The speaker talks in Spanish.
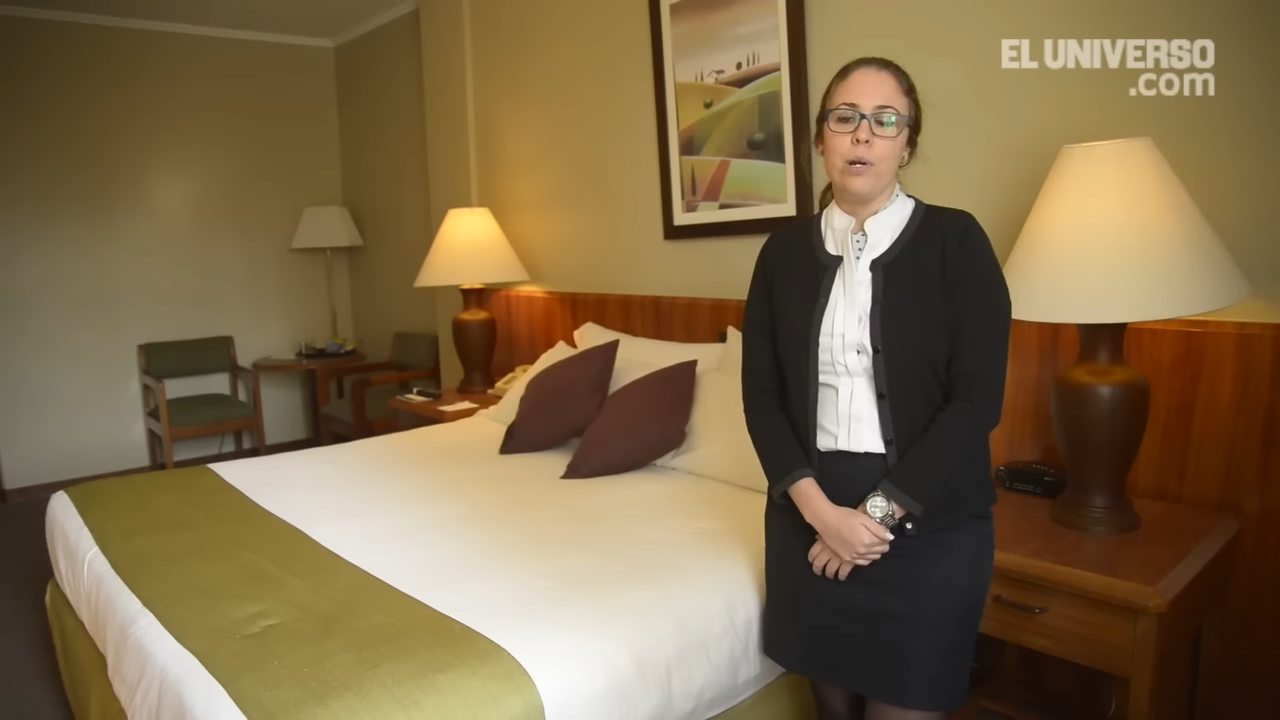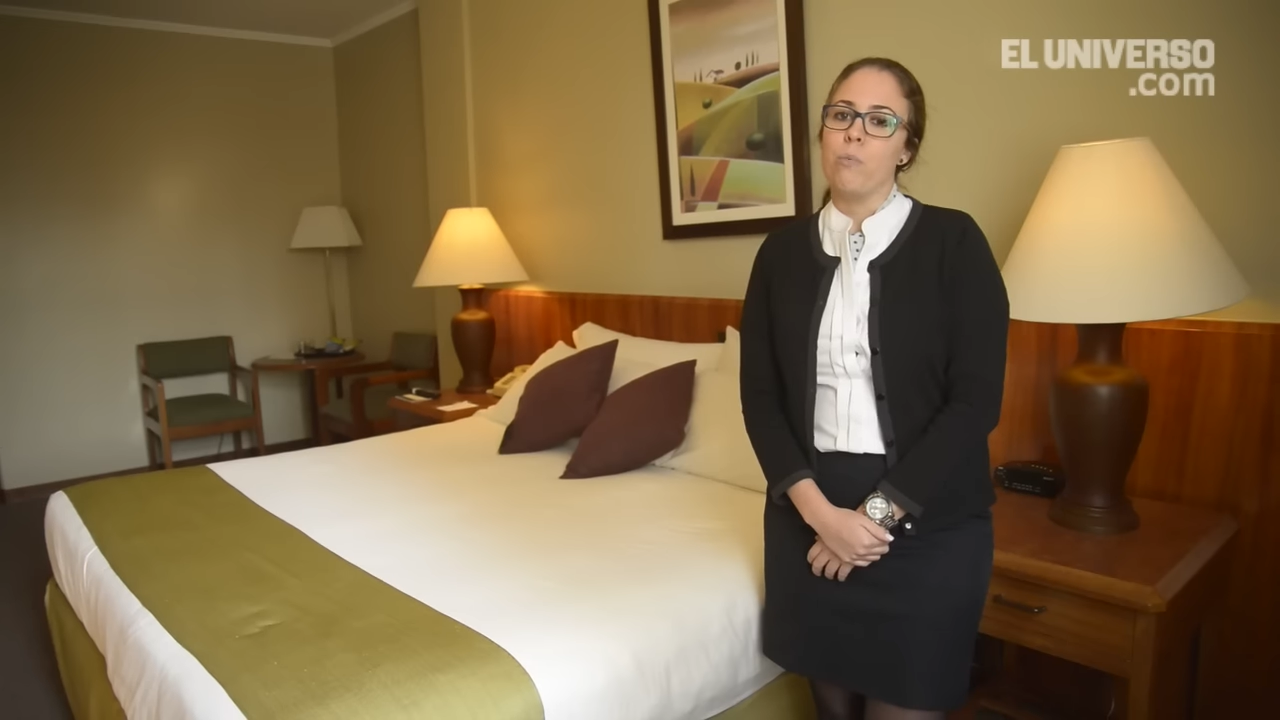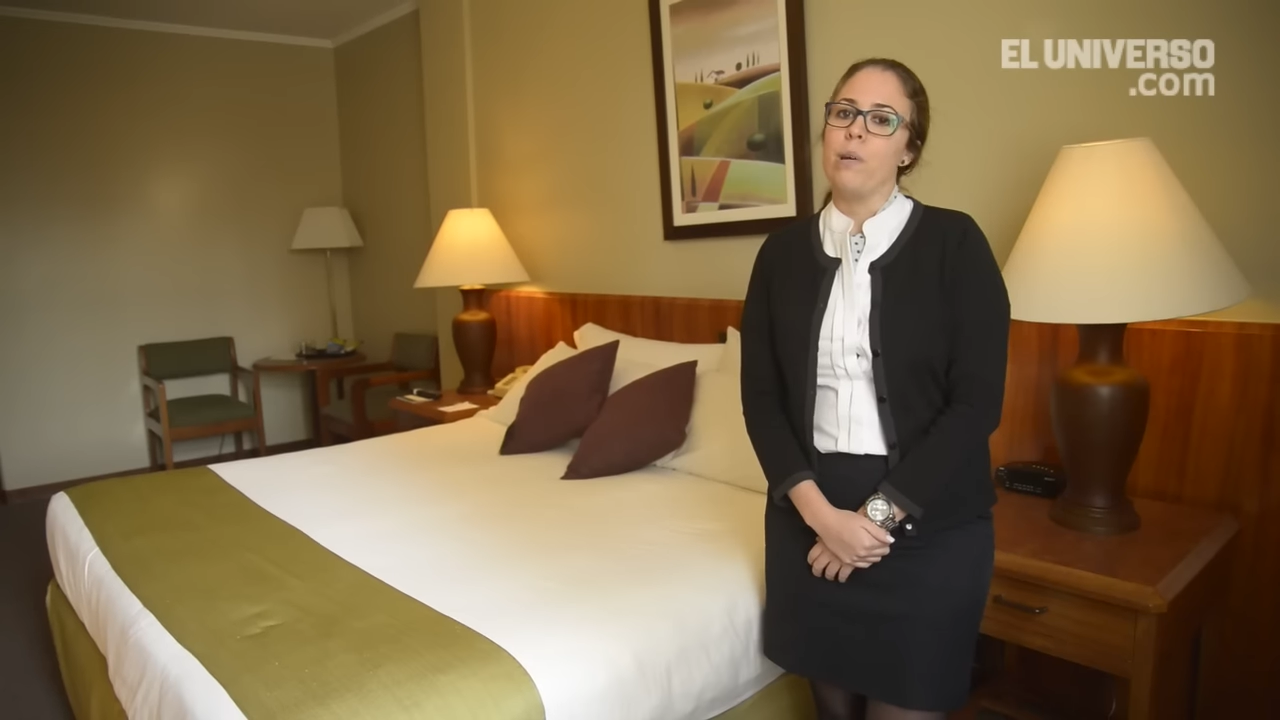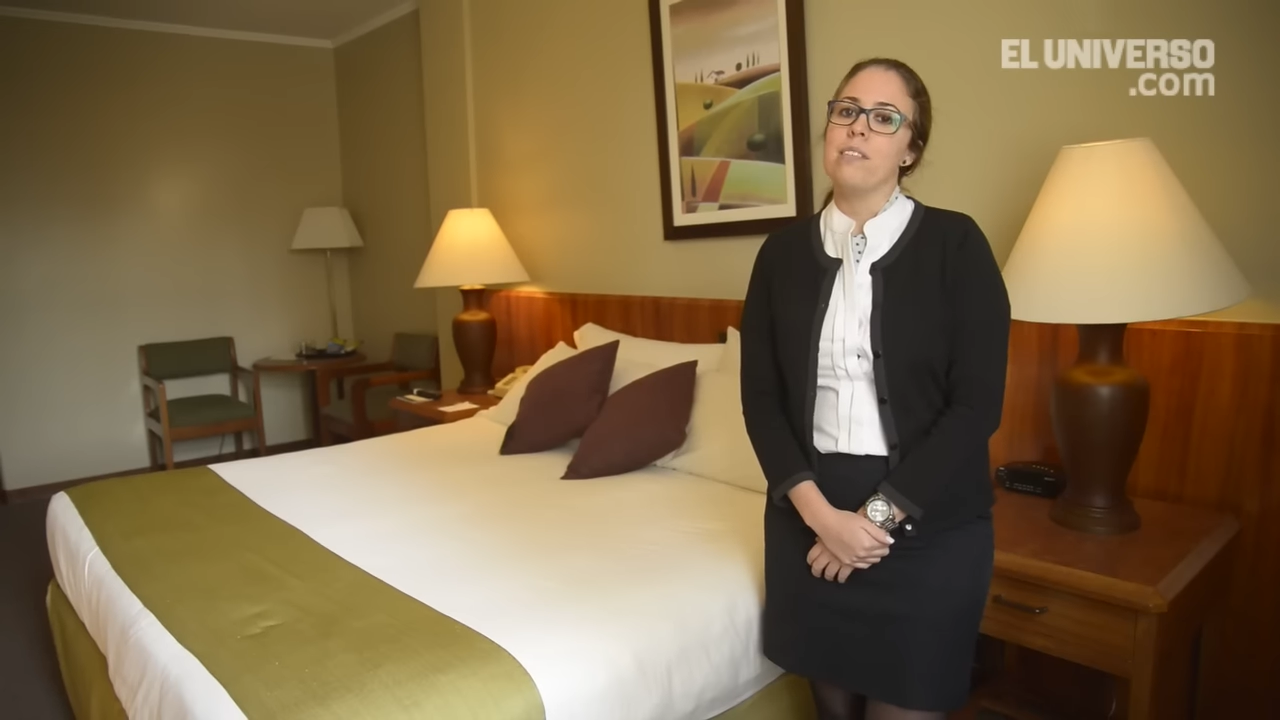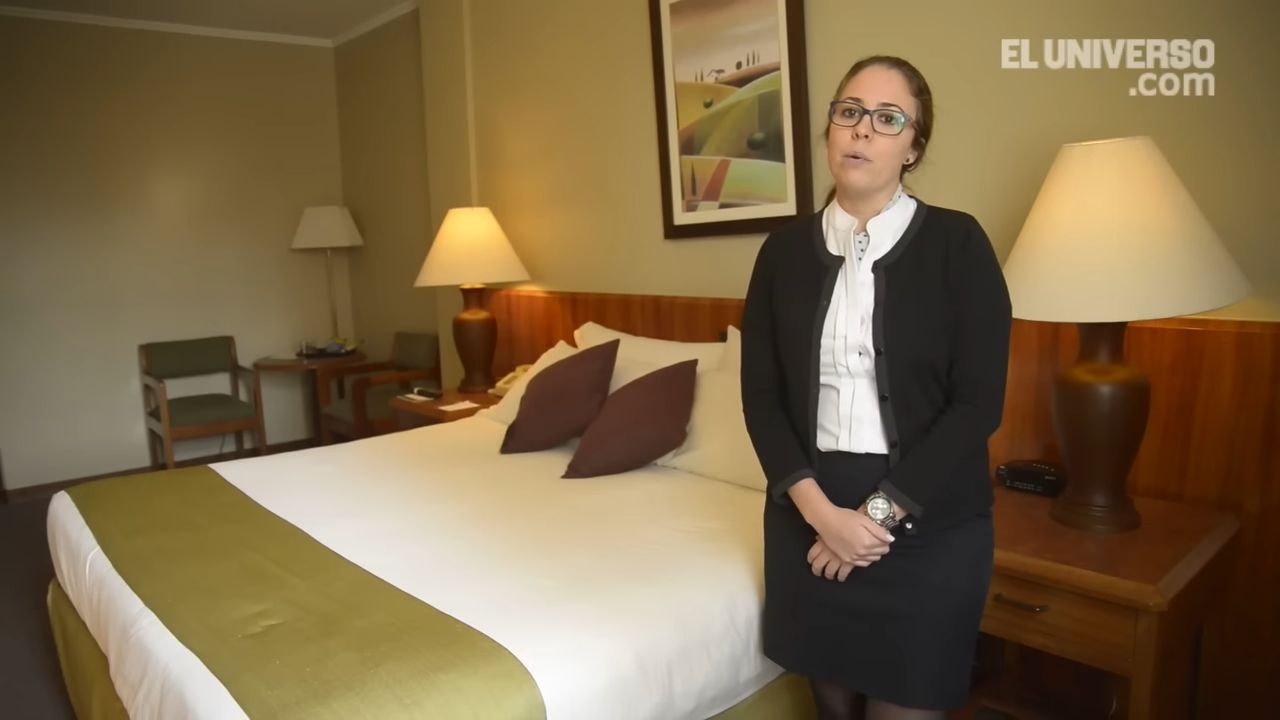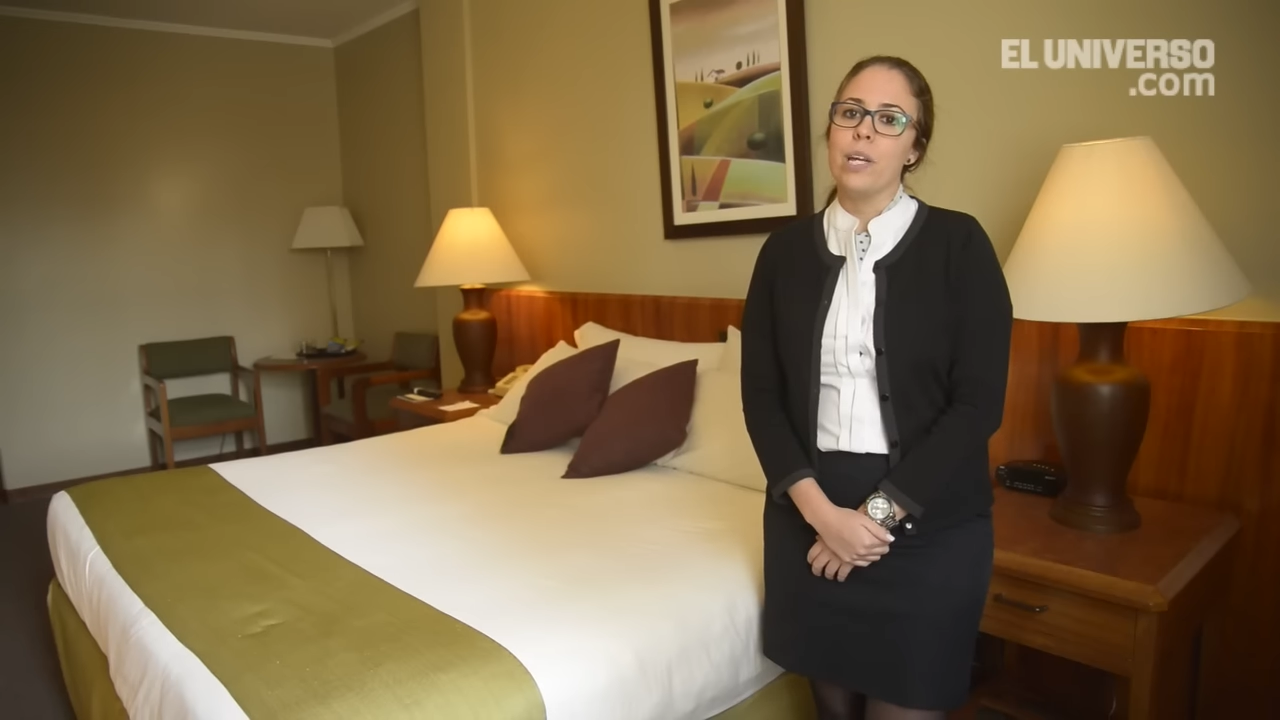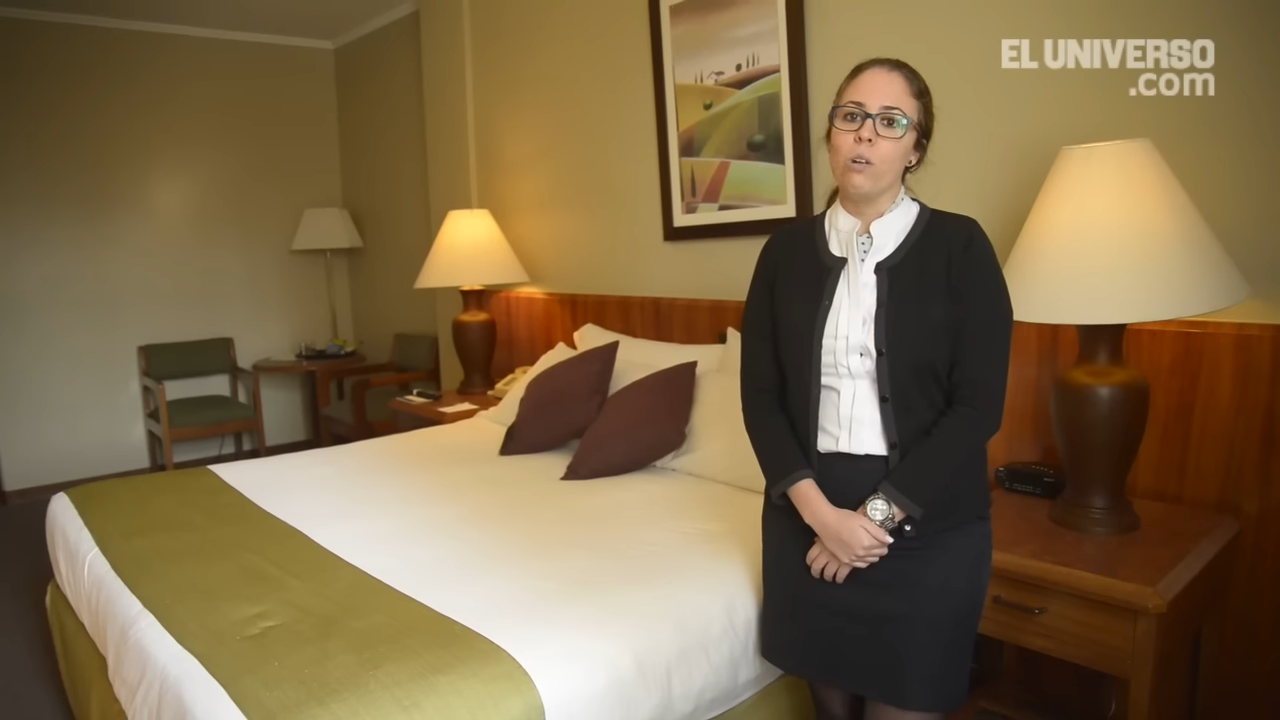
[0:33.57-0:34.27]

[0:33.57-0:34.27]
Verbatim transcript: bueno, pues estamos